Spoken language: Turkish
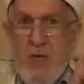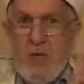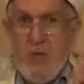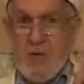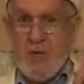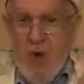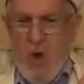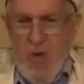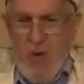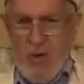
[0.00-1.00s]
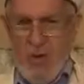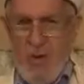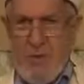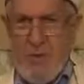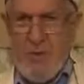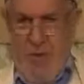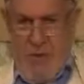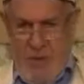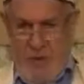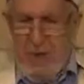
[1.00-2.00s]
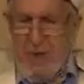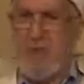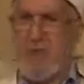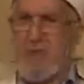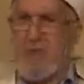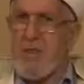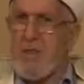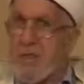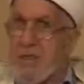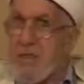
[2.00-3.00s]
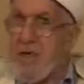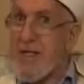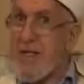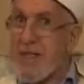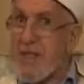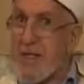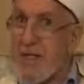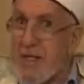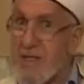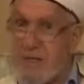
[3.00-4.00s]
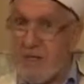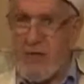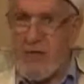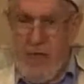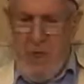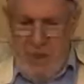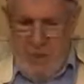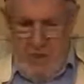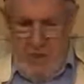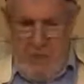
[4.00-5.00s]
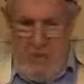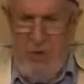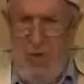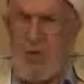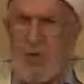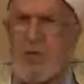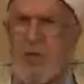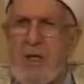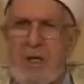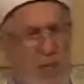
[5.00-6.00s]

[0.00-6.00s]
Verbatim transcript: çamur, kokar bir çamur. Ben ateşten yarattım, cinler ateşten yaratılmış. Ateş çamurdan güzel.